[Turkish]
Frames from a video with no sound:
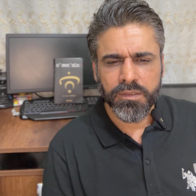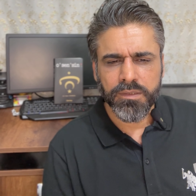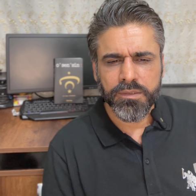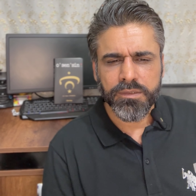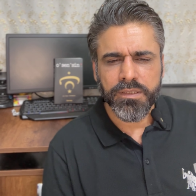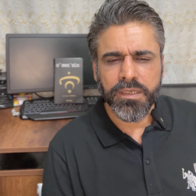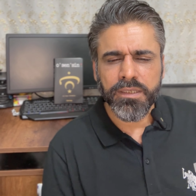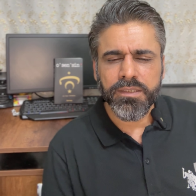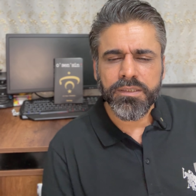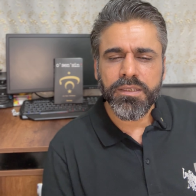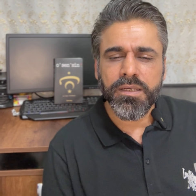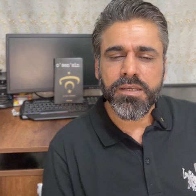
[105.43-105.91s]

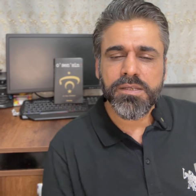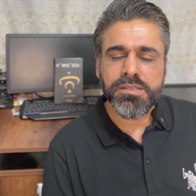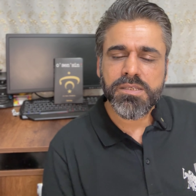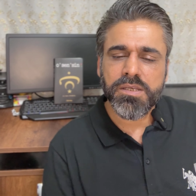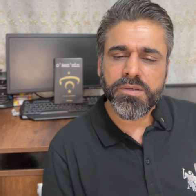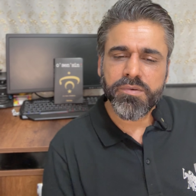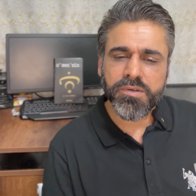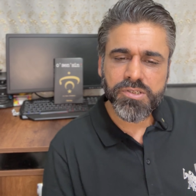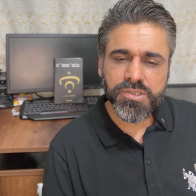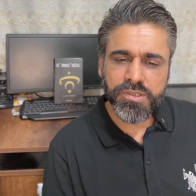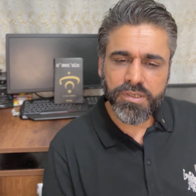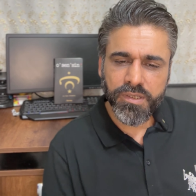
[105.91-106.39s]
Kendiyle
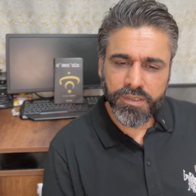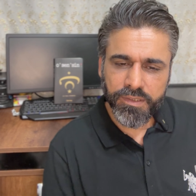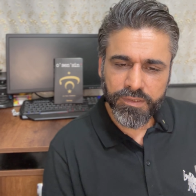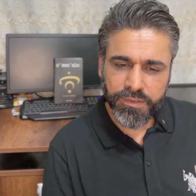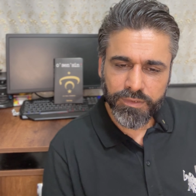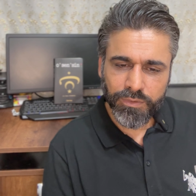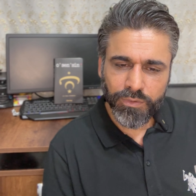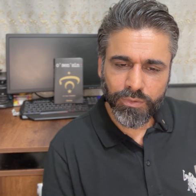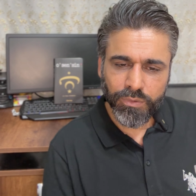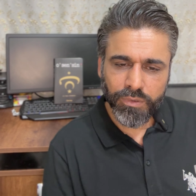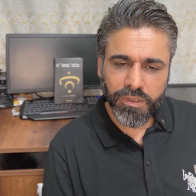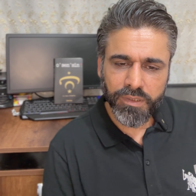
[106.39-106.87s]
savaş
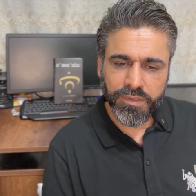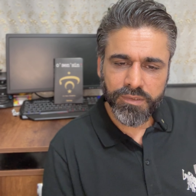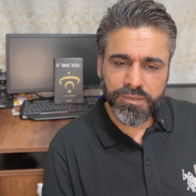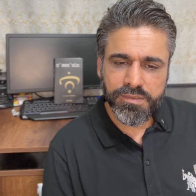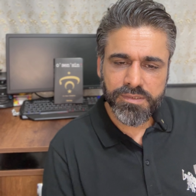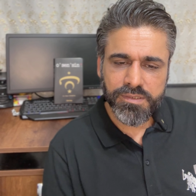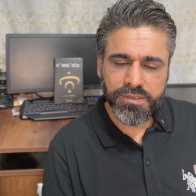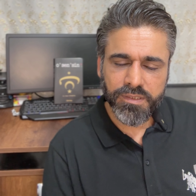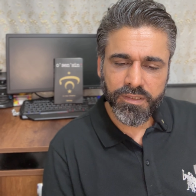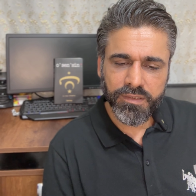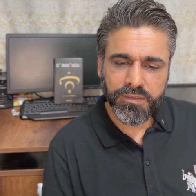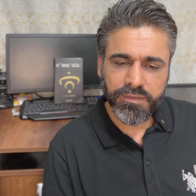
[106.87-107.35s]
halinde olan
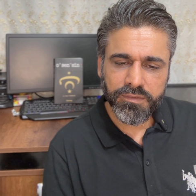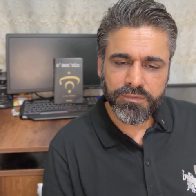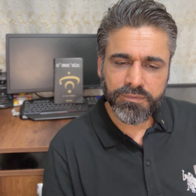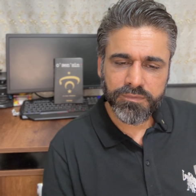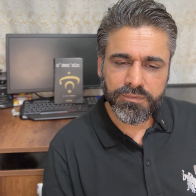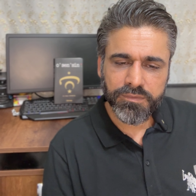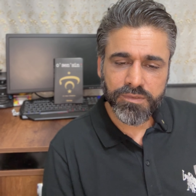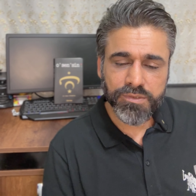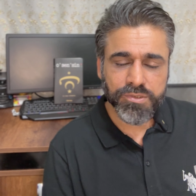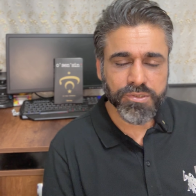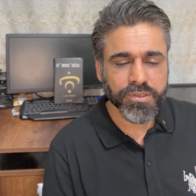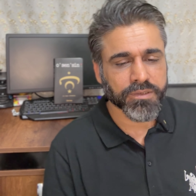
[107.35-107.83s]
insan
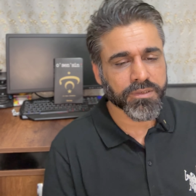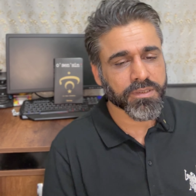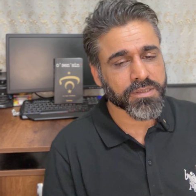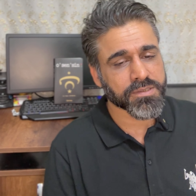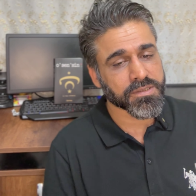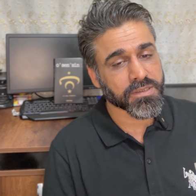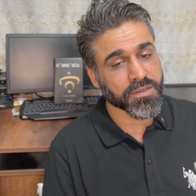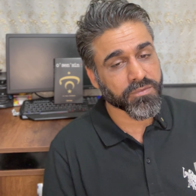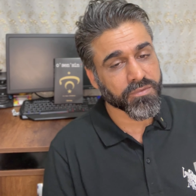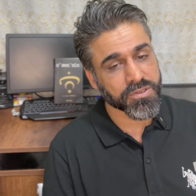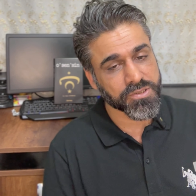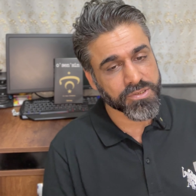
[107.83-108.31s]
dışarıda
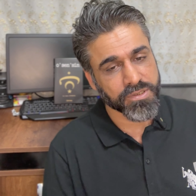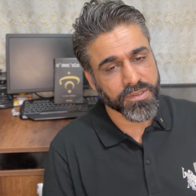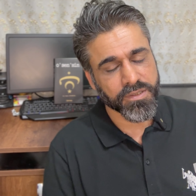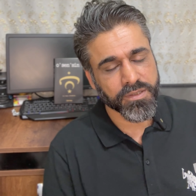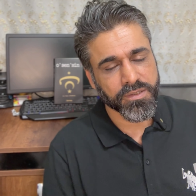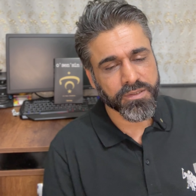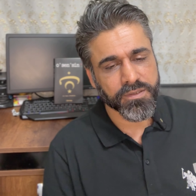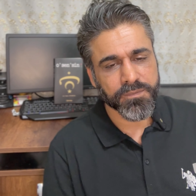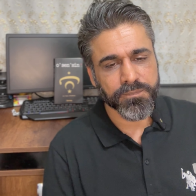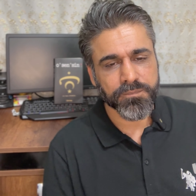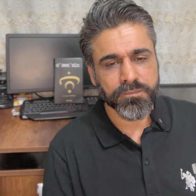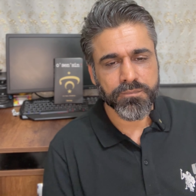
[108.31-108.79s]
savaş arar.